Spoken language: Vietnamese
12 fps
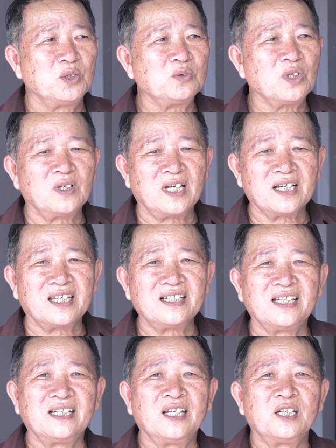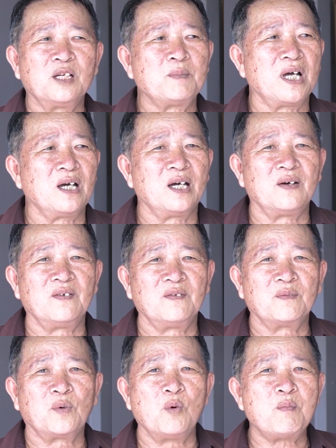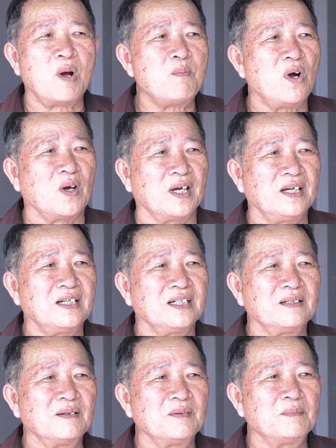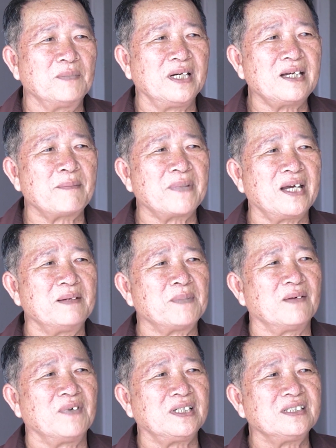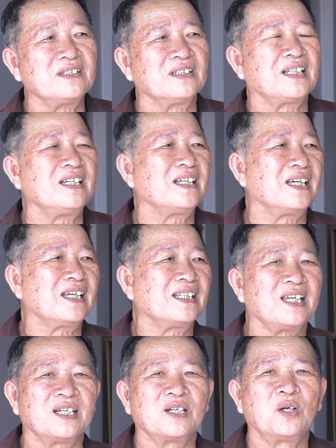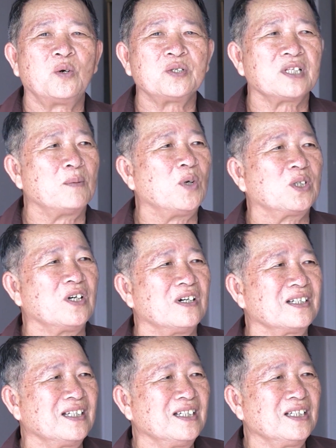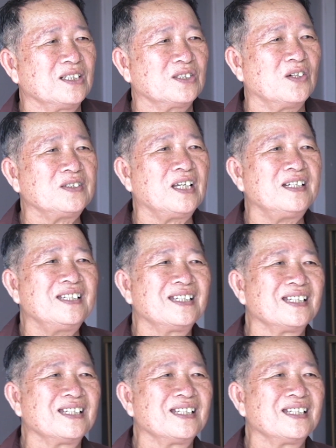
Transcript: chúng tôi đã kiến nghị nên nhưng mà cũng mong mỏi mấy năm nay mà vẫn chưa thấy cái cái tiền hỗ trợ bồi thường cho dân.